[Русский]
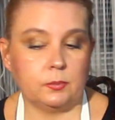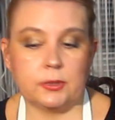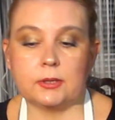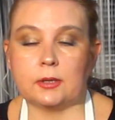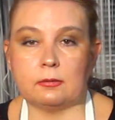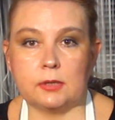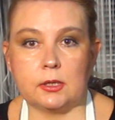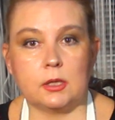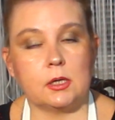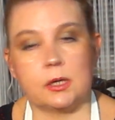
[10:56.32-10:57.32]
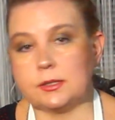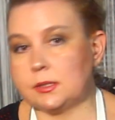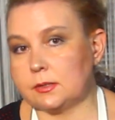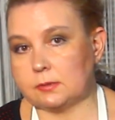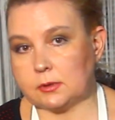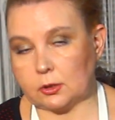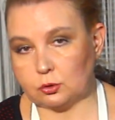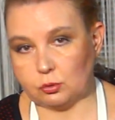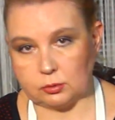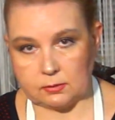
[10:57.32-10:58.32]
приготовления, не хотите вот
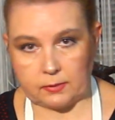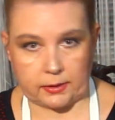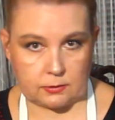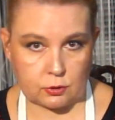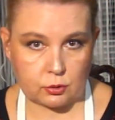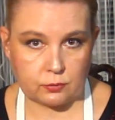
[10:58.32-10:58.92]
так долго варить в